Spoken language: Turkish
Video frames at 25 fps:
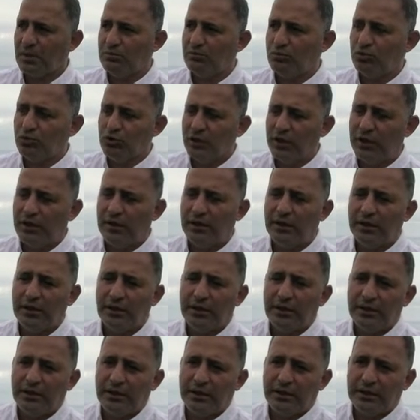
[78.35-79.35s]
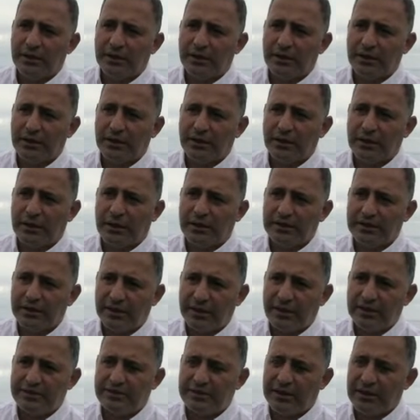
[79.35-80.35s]
Bu da e,
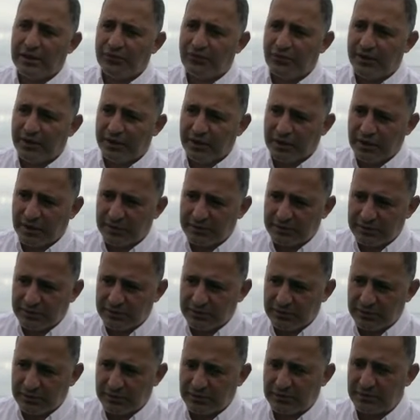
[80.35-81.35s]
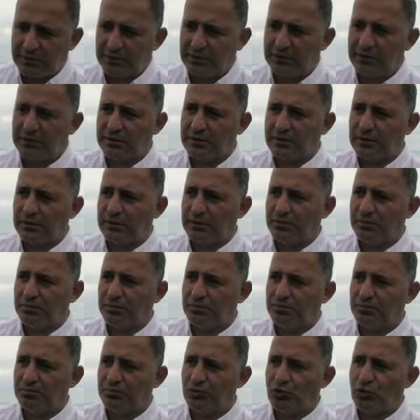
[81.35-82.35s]
adaya teleferik hattı e,
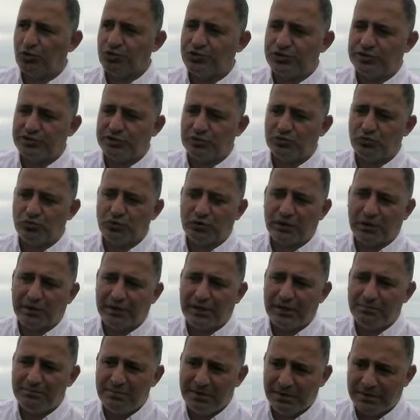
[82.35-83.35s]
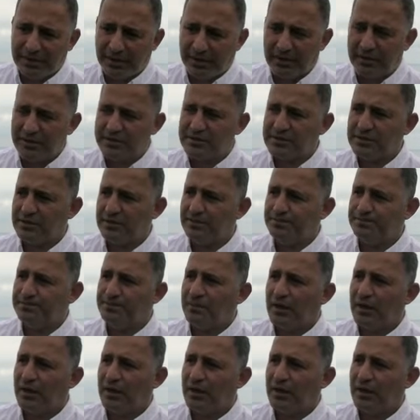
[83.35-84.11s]
projesi bunlardan bir tanesi.